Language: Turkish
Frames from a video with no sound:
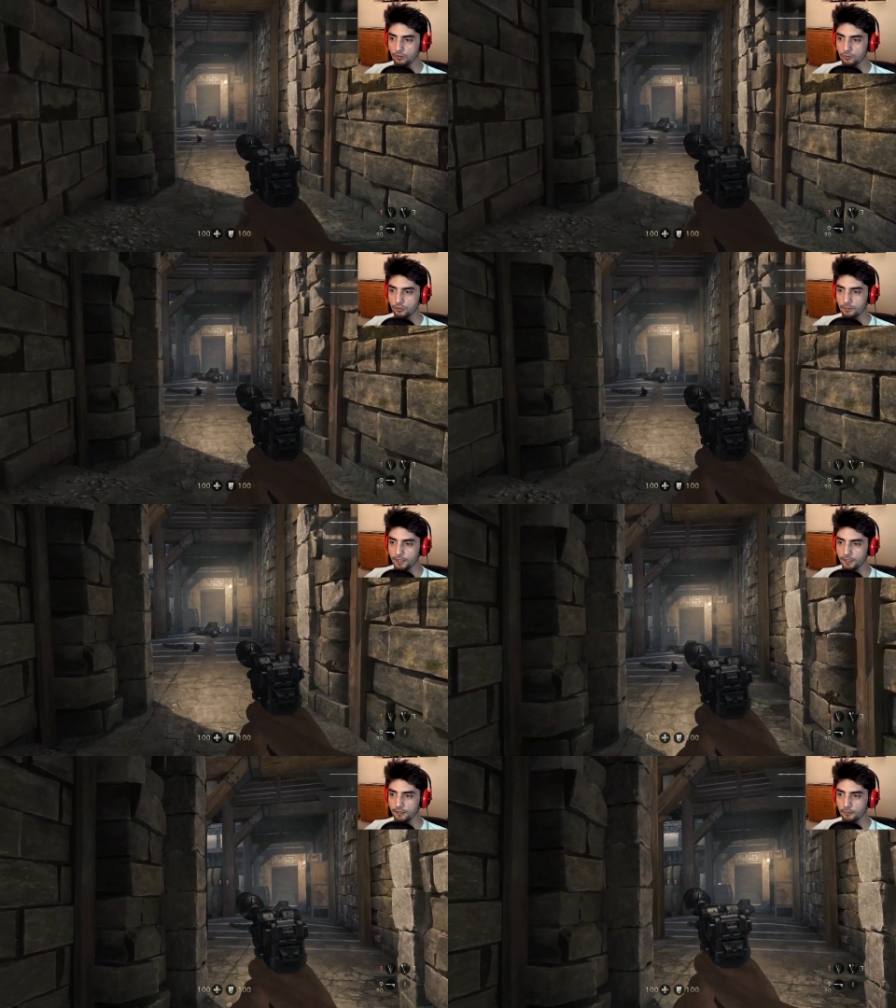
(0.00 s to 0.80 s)
Şurada bir
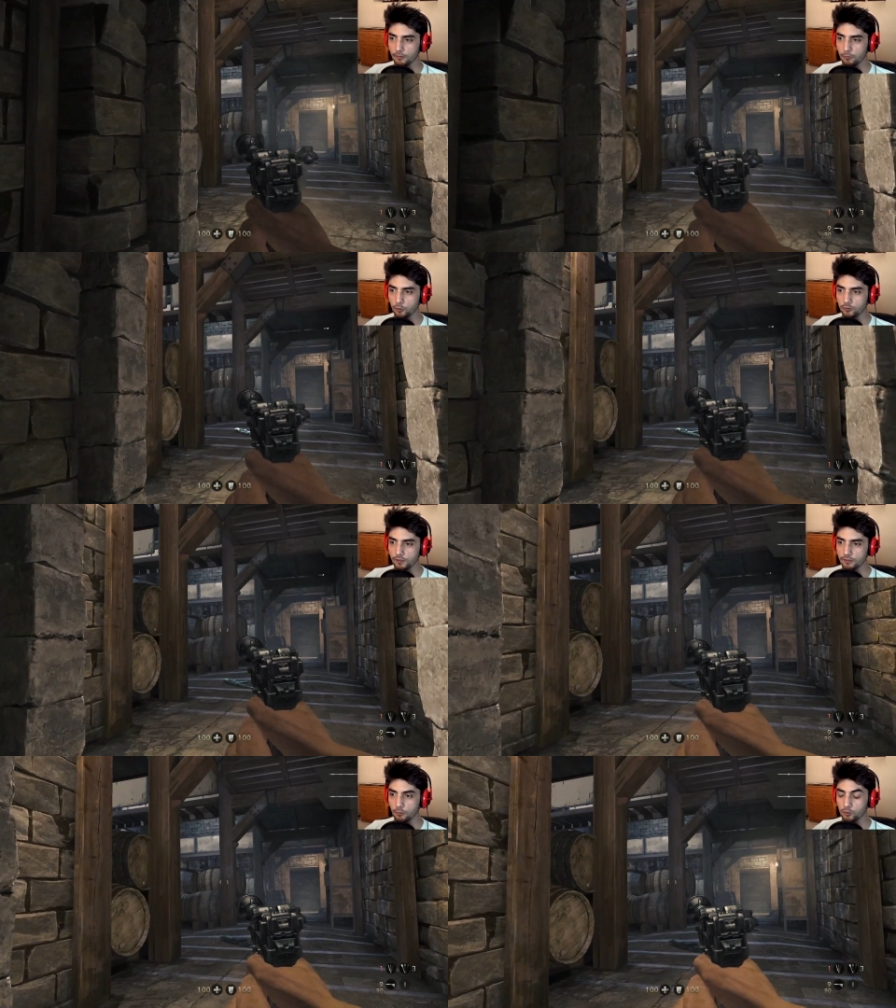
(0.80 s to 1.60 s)
yerde boss
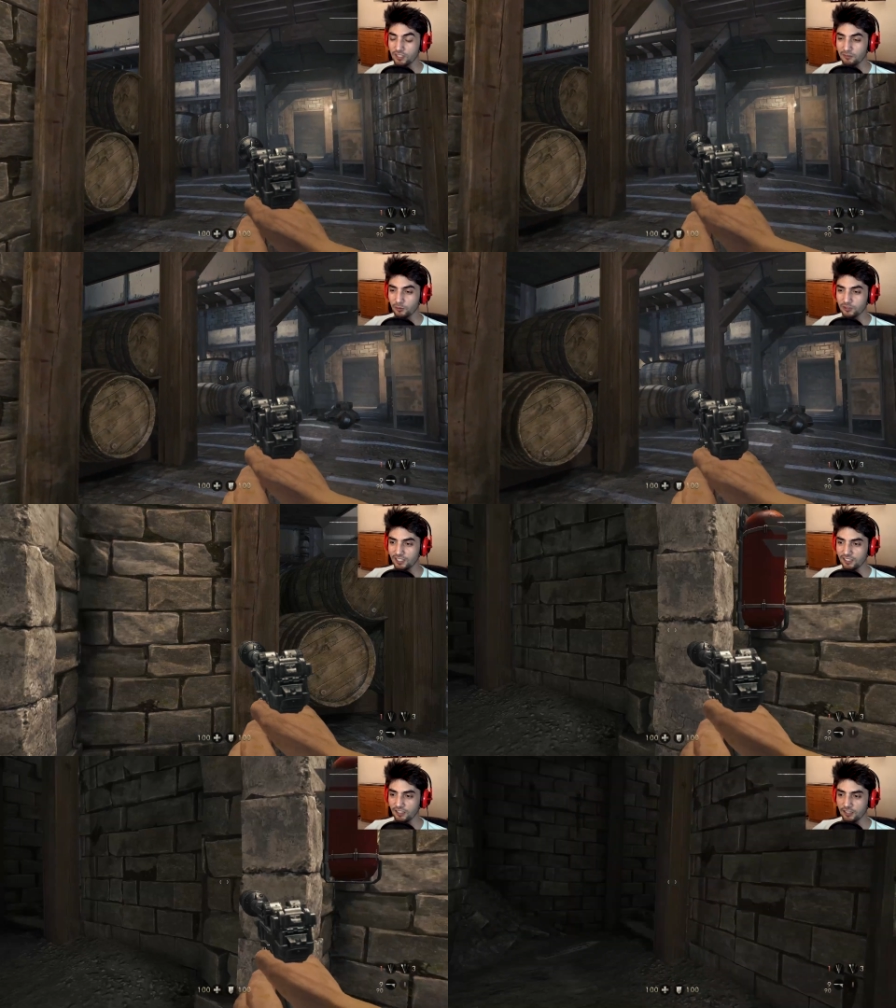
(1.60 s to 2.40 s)
var. Boss değil boss
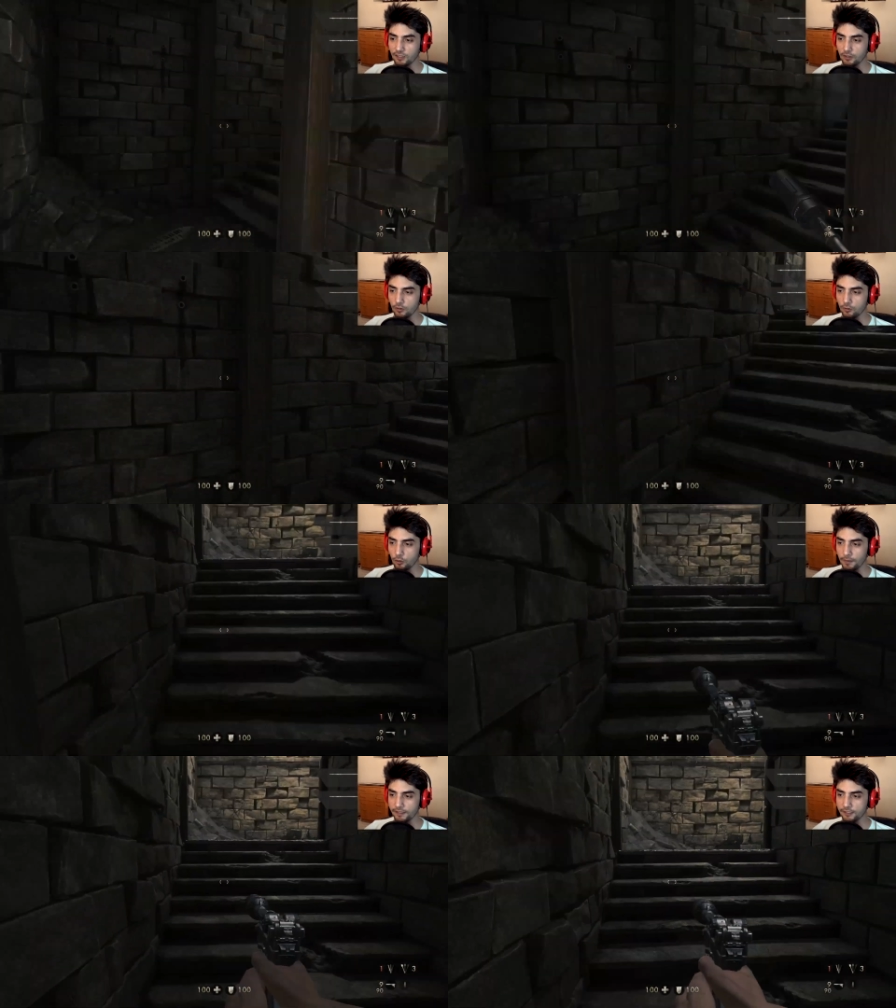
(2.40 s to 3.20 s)
değil.
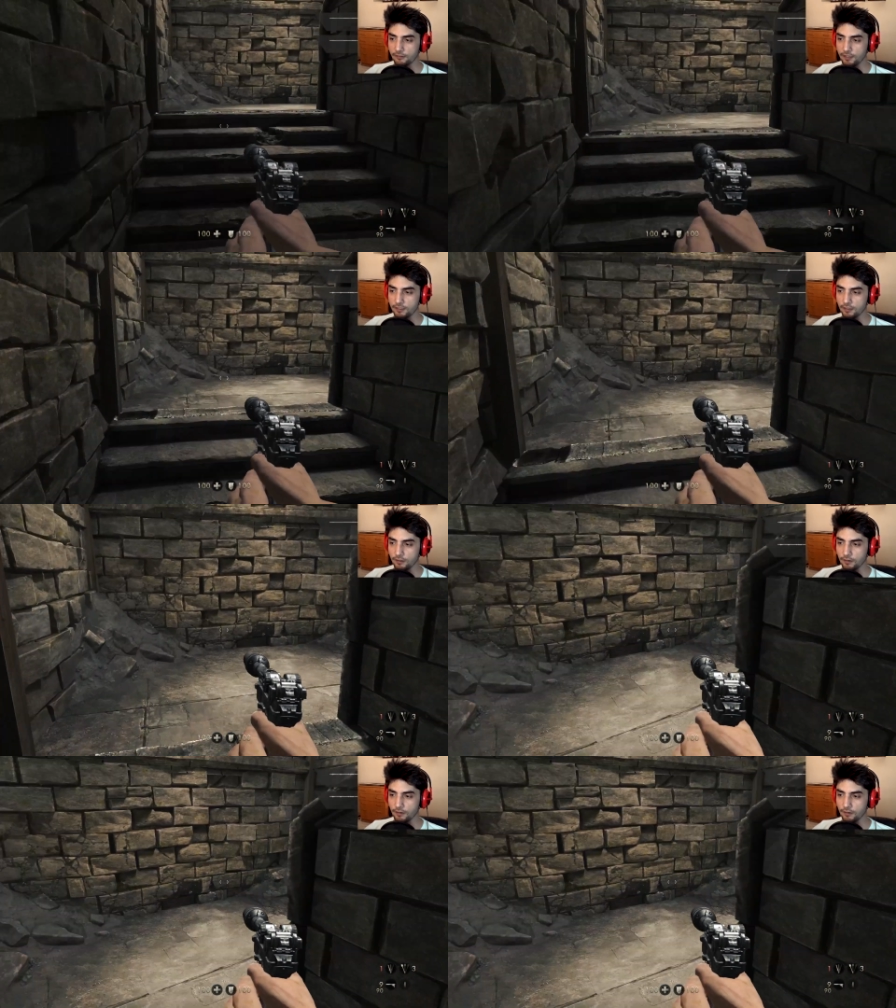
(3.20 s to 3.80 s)
Commander var.